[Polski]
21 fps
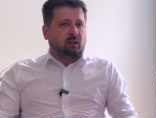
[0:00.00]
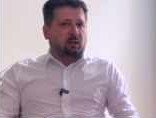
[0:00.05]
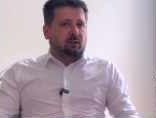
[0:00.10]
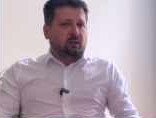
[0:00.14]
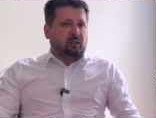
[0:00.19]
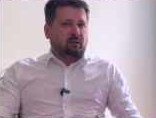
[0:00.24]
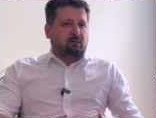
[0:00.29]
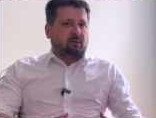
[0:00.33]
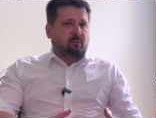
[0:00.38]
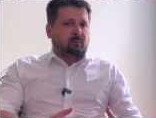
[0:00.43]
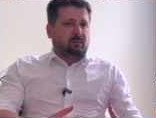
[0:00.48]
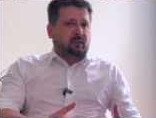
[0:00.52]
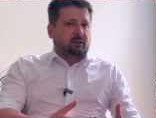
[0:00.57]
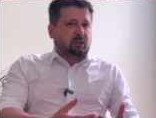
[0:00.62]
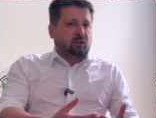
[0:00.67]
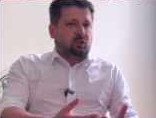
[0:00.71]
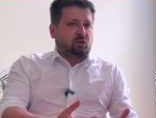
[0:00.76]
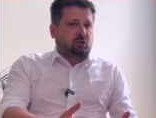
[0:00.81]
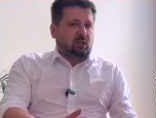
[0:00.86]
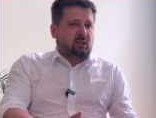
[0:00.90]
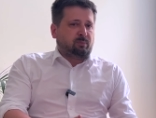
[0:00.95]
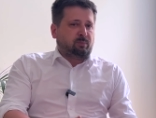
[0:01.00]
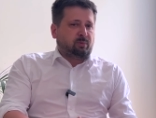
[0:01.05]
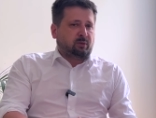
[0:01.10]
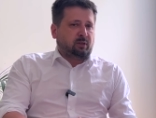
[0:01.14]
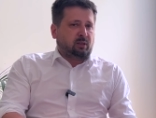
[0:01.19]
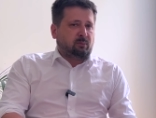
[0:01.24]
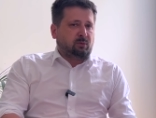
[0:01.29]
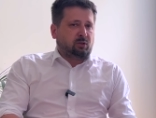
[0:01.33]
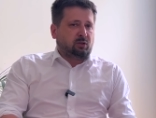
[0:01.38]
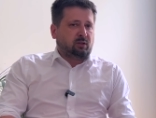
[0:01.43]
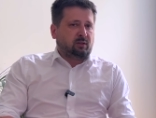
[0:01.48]
nie wiem, za jakiś czas
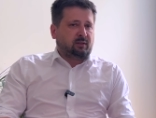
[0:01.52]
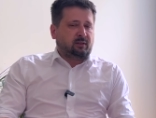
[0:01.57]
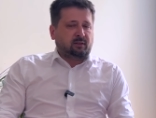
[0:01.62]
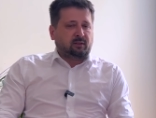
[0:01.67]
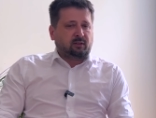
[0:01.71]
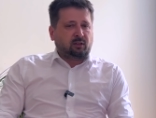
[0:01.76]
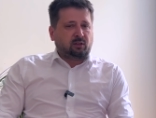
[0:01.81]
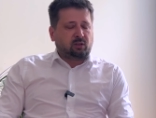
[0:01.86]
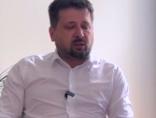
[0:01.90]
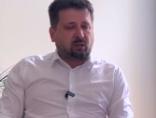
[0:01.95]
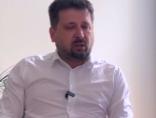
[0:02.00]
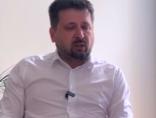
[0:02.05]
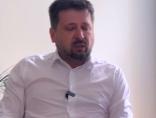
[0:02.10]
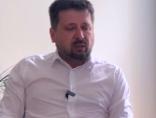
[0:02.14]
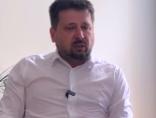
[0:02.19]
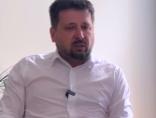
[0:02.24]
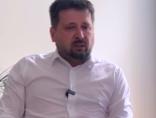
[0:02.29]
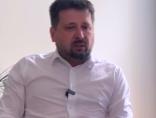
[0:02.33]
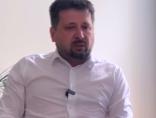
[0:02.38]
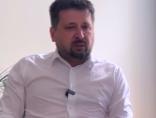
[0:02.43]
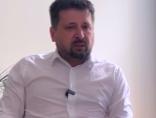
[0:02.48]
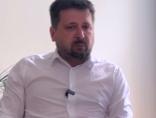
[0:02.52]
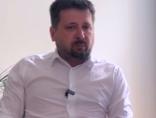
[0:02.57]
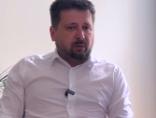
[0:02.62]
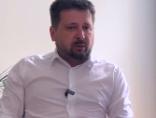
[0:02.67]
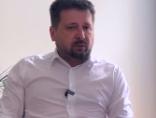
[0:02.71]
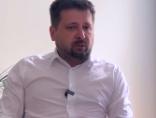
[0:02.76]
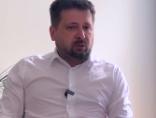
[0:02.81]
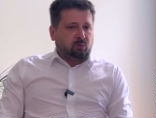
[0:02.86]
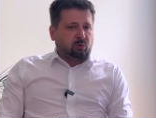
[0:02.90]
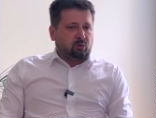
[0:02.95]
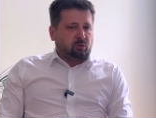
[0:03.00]
podejmiesz decyzję, że nie
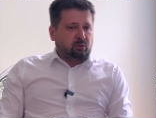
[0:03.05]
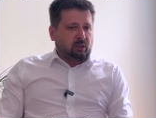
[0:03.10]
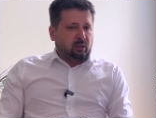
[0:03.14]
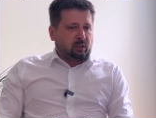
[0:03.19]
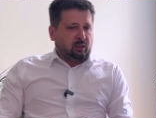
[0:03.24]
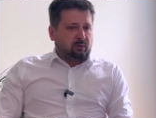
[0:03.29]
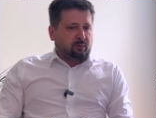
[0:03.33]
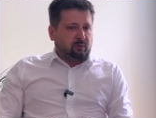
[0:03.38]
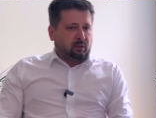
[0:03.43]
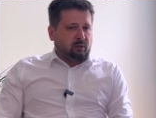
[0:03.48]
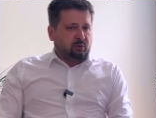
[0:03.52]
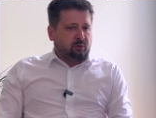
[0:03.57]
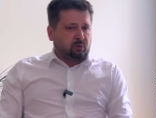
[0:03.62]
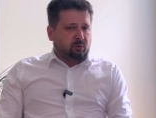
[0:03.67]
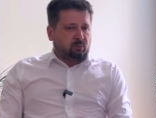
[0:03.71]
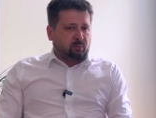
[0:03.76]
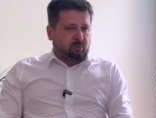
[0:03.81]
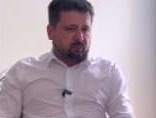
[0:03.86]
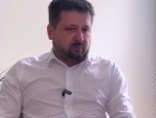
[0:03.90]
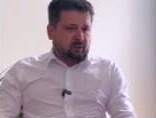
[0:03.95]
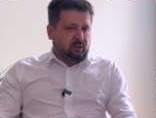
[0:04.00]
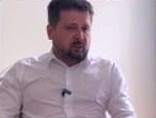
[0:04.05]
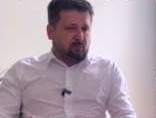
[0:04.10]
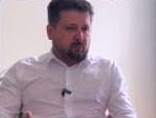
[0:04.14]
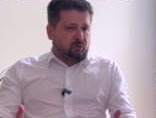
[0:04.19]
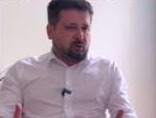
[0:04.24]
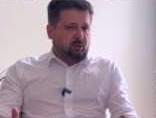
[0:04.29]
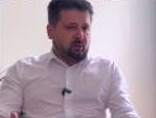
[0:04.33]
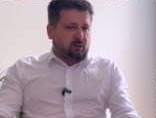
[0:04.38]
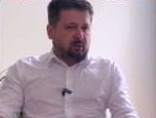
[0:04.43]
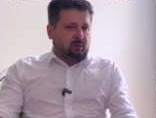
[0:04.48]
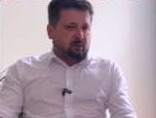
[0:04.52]
będziesz już dalej walczył, bo wiadomo,
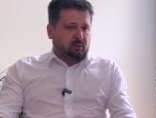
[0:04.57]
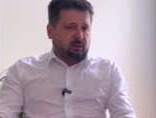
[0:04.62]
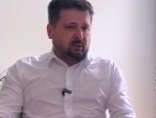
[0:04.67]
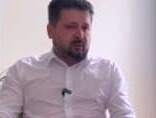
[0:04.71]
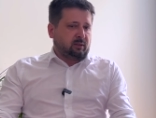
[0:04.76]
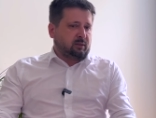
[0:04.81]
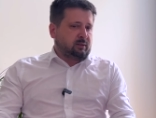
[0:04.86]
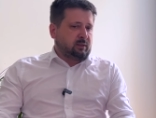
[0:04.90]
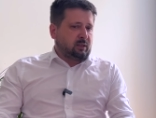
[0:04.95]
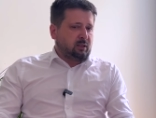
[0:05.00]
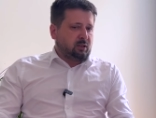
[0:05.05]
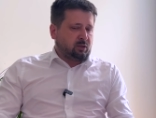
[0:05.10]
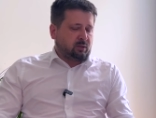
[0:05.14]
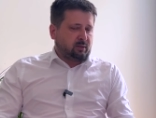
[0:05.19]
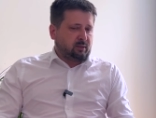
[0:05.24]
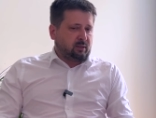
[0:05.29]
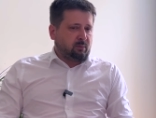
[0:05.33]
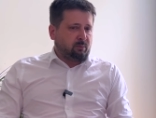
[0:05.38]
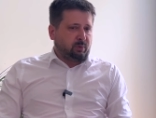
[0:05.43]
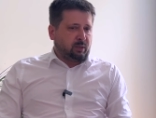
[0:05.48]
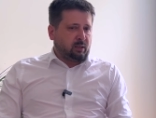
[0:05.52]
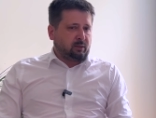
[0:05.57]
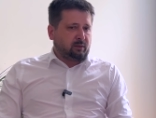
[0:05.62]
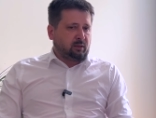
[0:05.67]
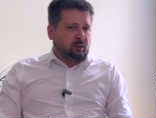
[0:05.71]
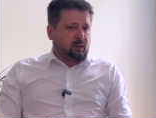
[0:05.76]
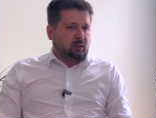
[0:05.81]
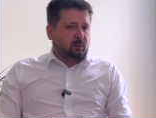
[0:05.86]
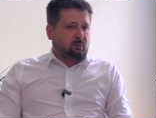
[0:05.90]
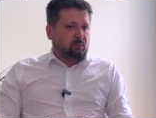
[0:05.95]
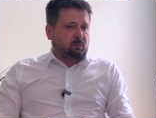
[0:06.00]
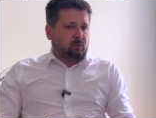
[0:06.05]
że ty zostajesz z tym
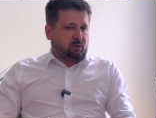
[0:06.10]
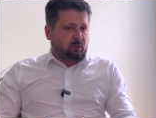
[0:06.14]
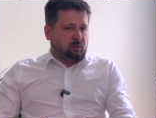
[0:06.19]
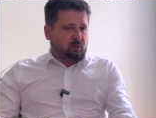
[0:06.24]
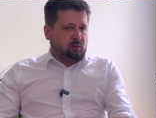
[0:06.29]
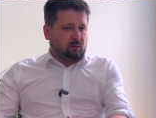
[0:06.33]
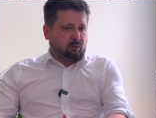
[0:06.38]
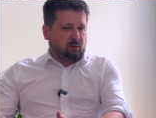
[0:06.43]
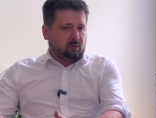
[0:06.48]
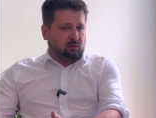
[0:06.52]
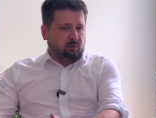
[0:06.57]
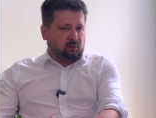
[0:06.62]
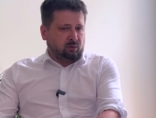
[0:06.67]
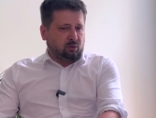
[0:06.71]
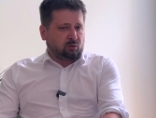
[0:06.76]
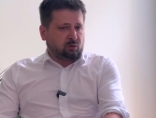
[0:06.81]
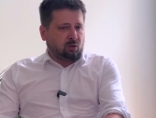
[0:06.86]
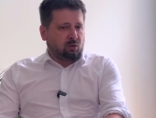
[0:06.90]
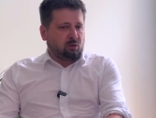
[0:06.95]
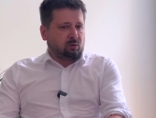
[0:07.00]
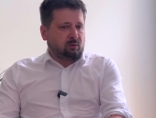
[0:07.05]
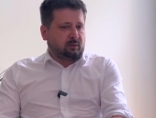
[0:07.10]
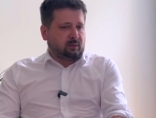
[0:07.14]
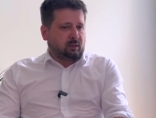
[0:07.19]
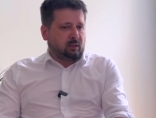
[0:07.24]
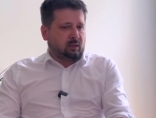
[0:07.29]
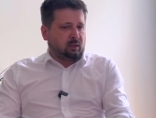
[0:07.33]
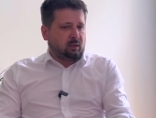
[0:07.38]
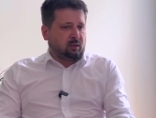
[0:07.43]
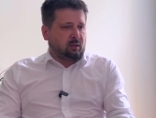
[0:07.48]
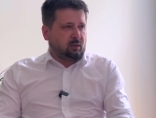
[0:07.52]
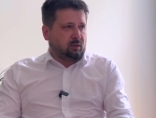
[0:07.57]
bratem e, do
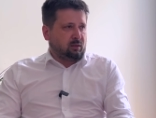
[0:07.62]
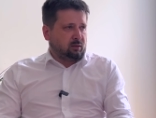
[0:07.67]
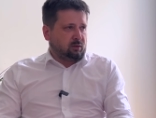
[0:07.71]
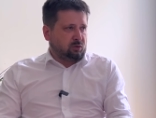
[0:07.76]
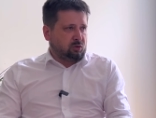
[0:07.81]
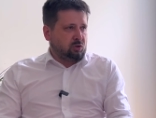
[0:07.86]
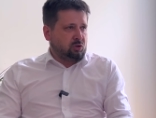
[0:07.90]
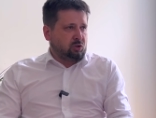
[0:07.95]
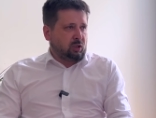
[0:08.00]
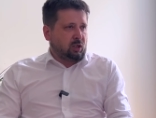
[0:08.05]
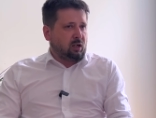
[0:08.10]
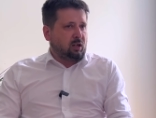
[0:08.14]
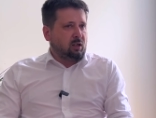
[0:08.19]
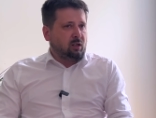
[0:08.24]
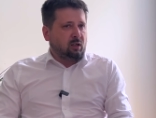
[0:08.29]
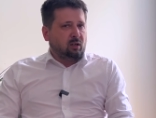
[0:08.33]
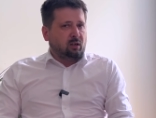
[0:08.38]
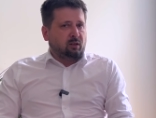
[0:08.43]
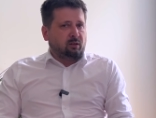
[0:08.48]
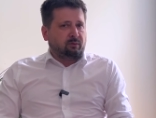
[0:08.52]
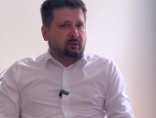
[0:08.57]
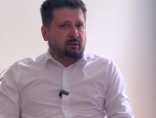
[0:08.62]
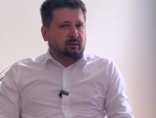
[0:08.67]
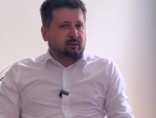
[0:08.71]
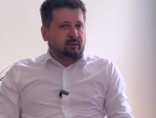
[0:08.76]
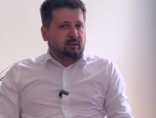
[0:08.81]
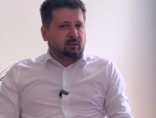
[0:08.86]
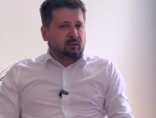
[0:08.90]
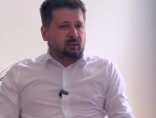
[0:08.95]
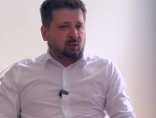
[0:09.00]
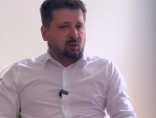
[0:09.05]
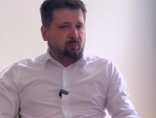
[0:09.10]
końca życia, więc
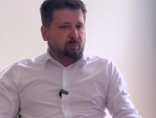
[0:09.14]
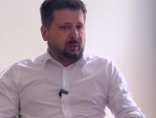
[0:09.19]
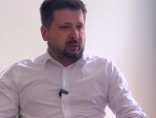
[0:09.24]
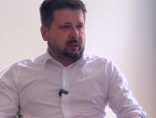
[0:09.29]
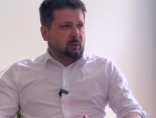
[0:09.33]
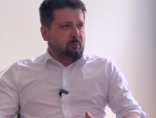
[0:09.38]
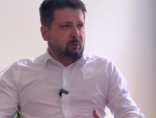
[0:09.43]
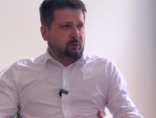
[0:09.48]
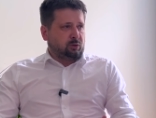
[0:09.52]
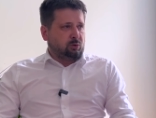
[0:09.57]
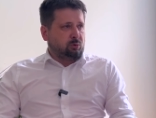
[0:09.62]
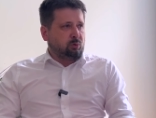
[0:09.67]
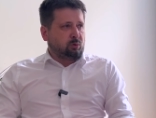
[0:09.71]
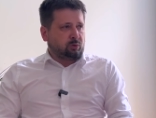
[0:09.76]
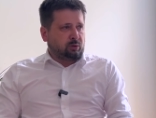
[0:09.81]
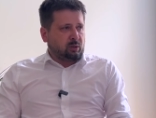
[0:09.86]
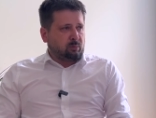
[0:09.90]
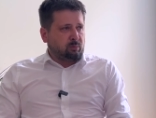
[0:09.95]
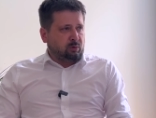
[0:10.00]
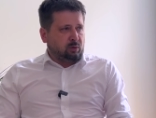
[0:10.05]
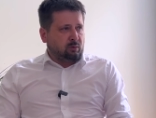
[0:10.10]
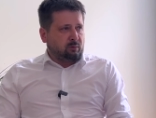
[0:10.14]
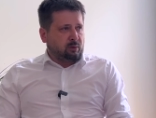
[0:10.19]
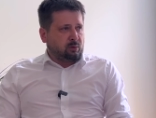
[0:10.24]
ta opieka będzie długoterminowa